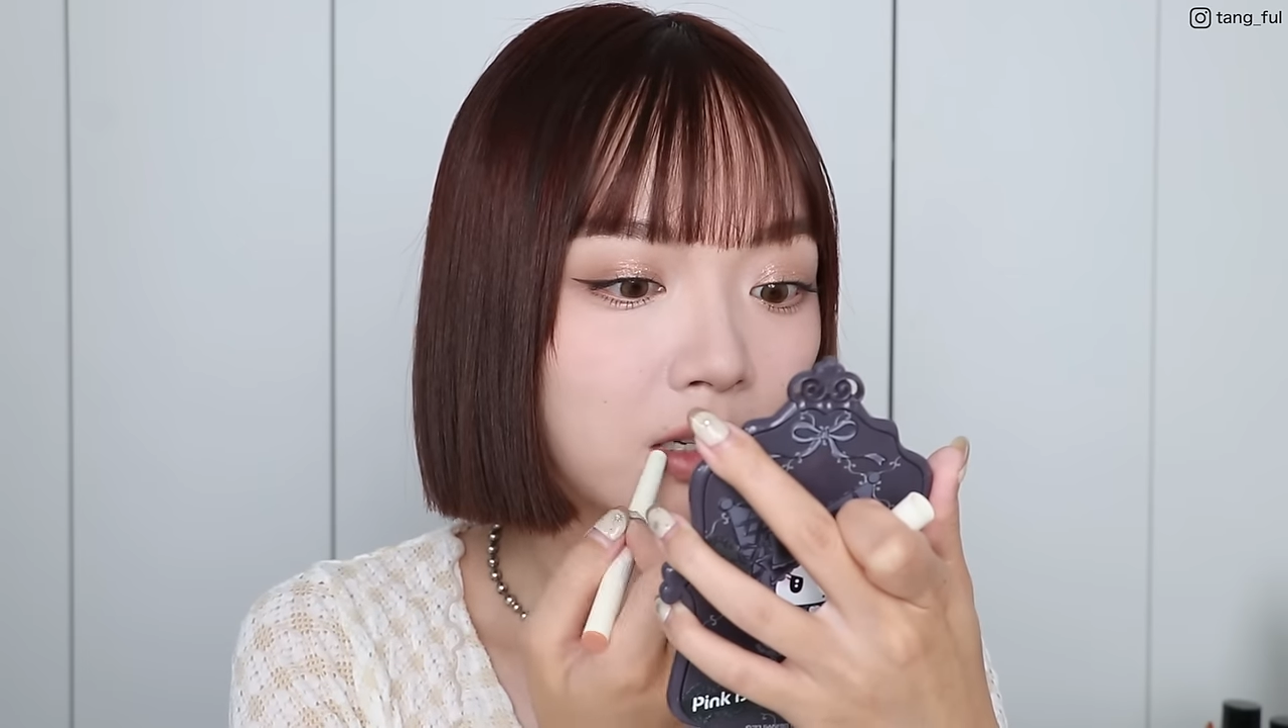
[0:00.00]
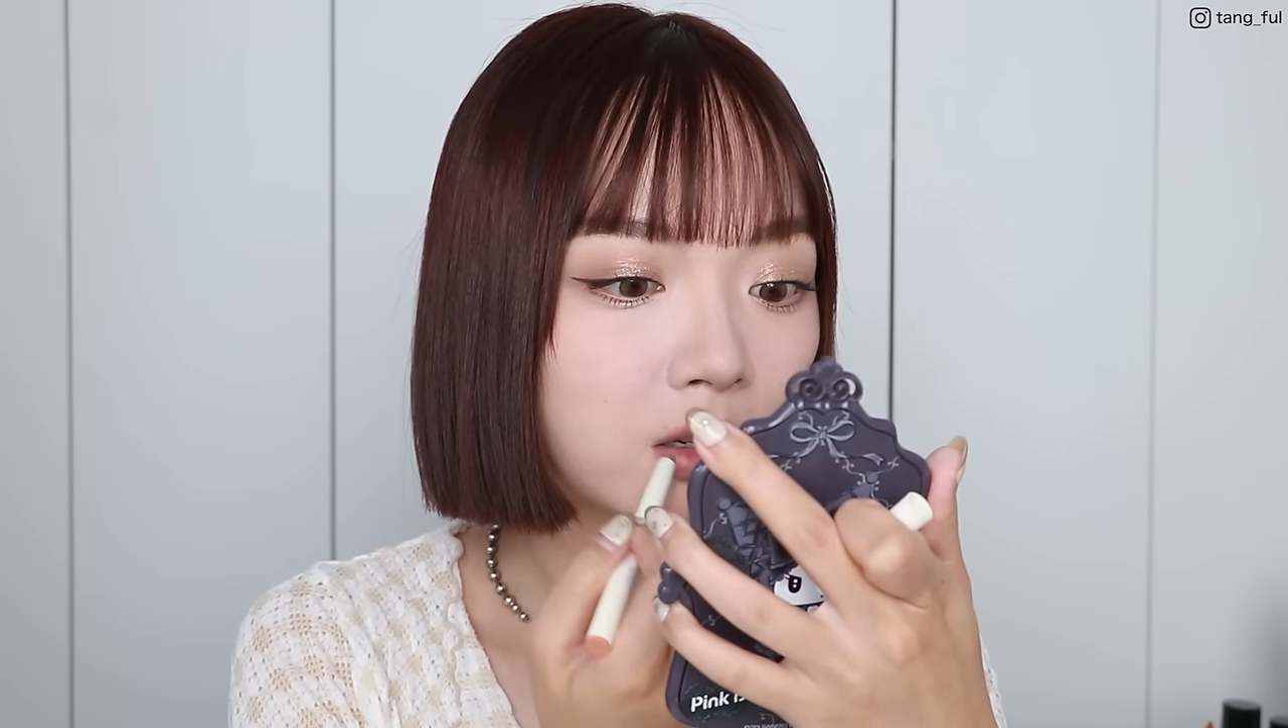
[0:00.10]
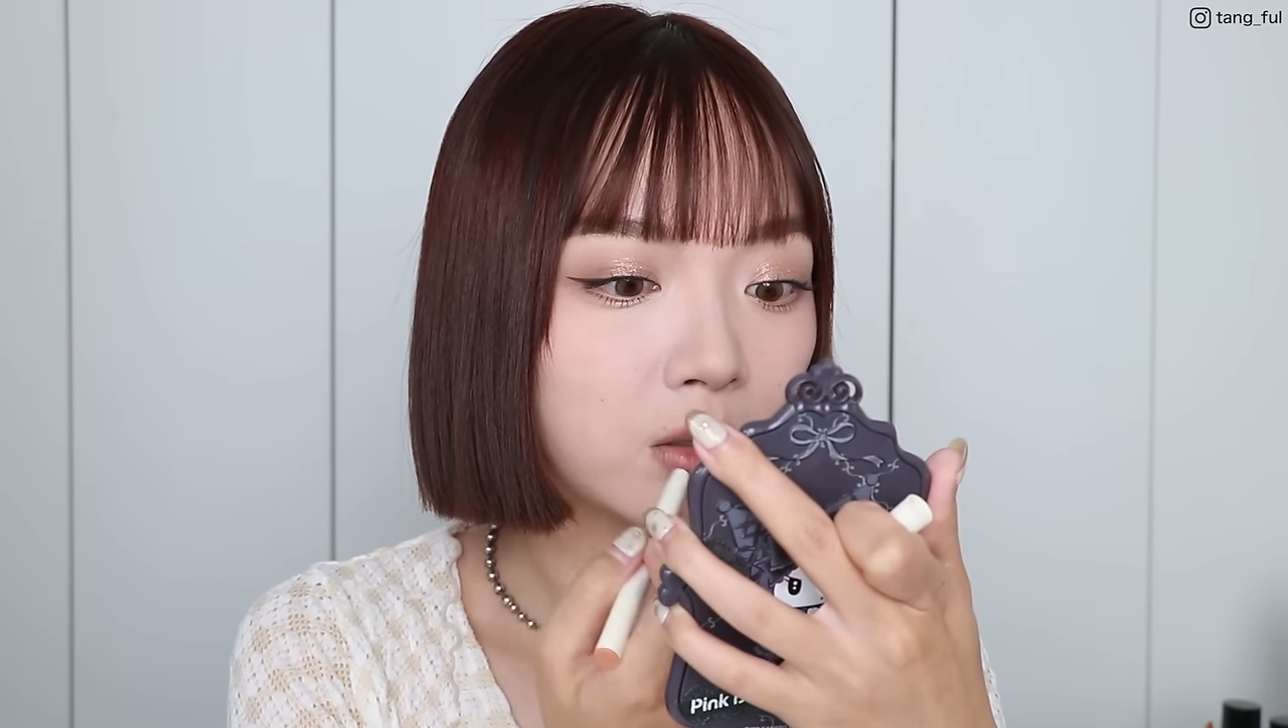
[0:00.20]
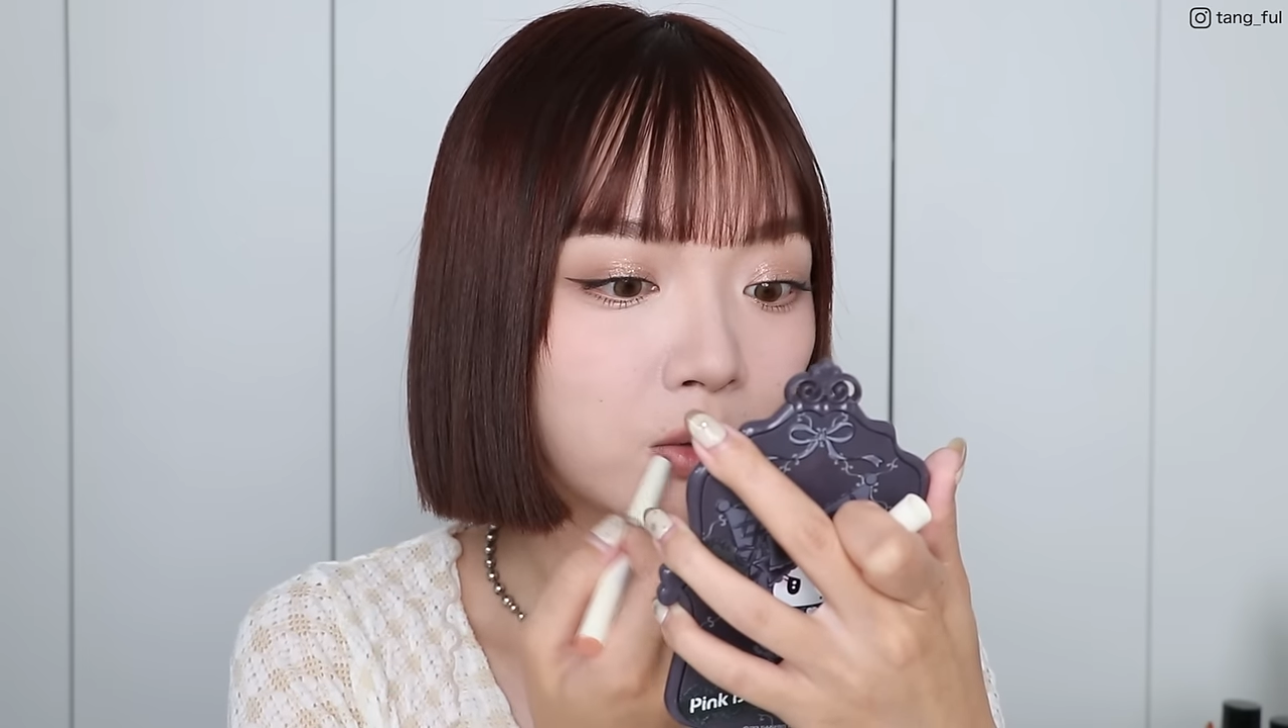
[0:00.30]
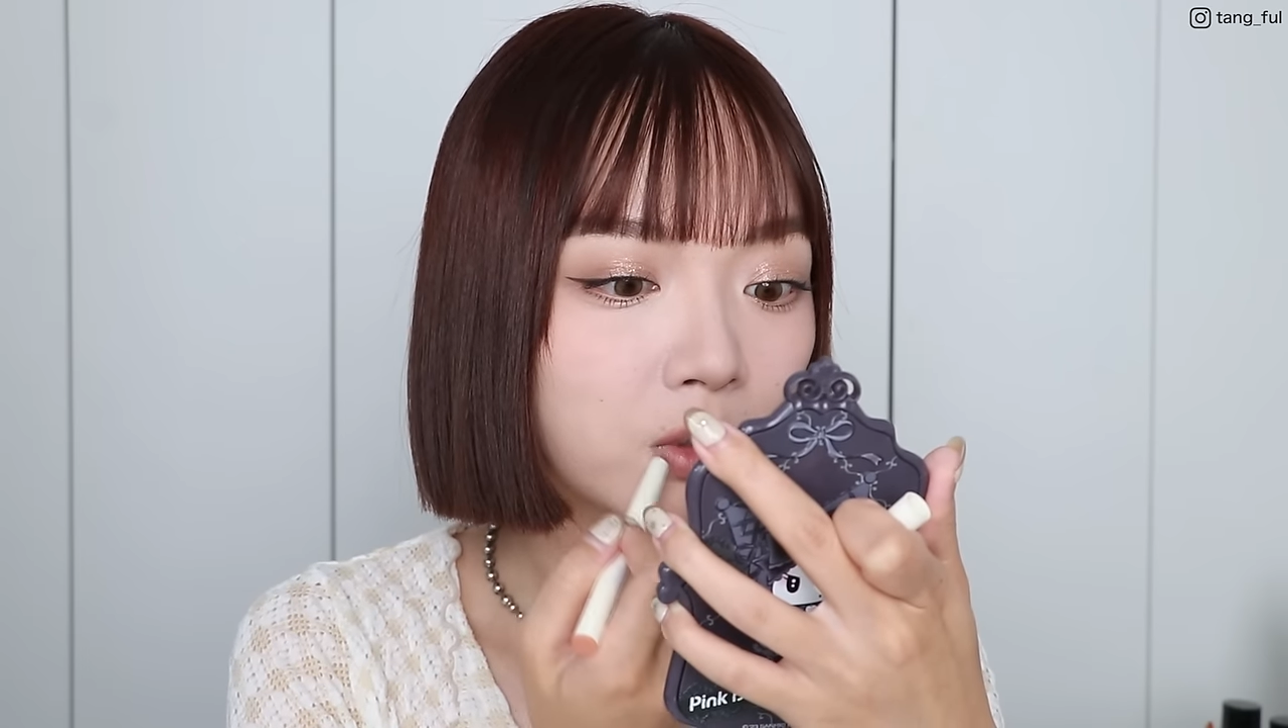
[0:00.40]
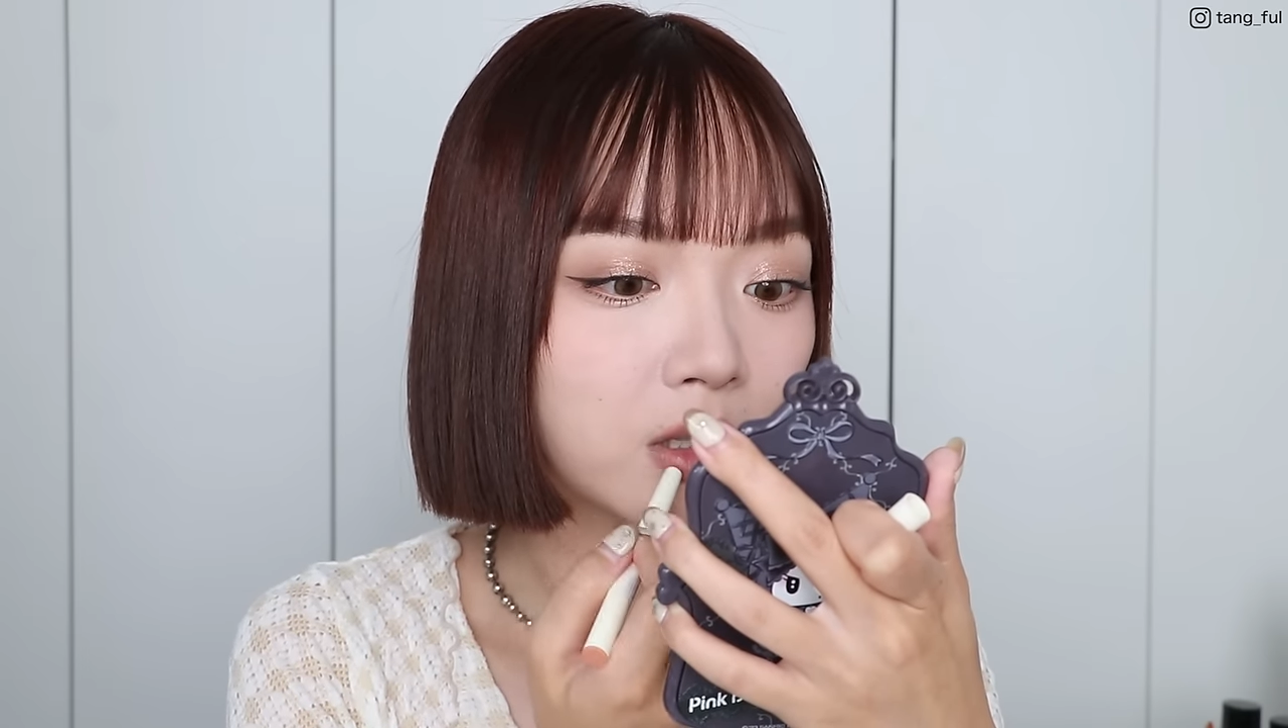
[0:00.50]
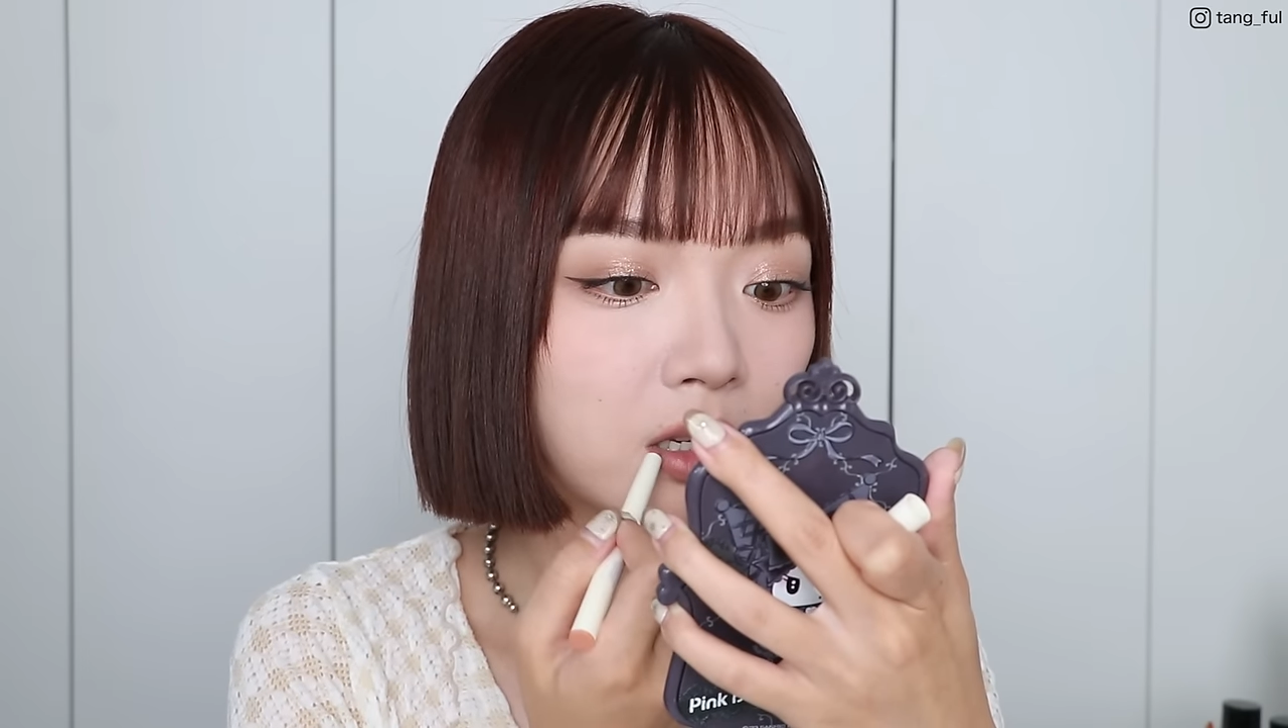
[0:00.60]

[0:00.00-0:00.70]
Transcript: 稍微做个